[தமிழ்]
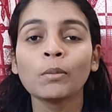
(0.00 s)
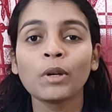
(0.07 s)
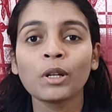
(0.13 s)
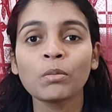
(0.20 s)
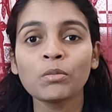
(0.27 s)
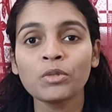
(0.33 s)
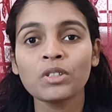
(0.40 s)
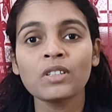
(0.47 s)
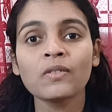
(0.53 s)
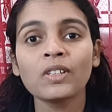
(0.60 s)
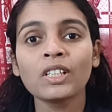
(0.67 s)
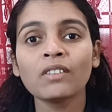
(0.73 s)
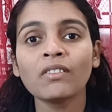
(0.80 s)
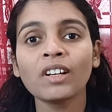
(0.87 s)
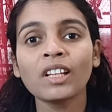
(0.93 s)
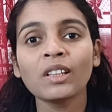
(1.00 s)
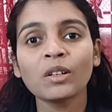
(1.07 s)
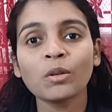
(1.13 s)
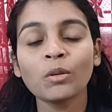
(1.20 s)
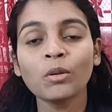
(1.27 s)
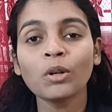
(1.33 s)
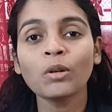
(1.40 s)
பெருமூச்சு விட்டு விட்டு
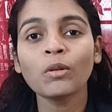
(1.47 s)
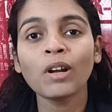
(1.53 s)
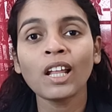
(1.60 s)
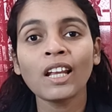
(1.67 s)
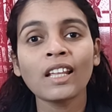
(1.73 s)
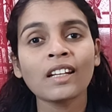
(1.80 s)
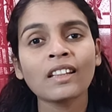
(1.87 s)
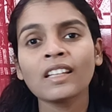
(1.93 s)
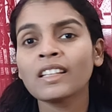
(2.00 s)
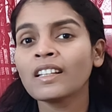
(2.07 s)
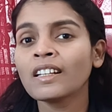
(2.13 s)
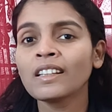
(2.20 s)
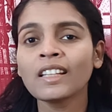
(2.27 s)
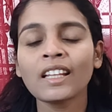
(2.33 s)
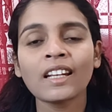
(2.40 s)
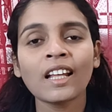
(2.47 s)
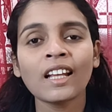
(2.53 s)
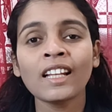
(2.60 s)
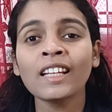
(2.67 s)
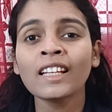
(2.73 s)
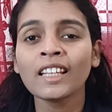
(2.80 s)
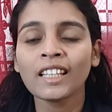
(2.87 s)
இந்த கூட்டுக்குள்ளால் இருந்தேன் இதுலேருந்து
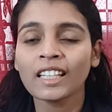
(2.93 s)
என்னால்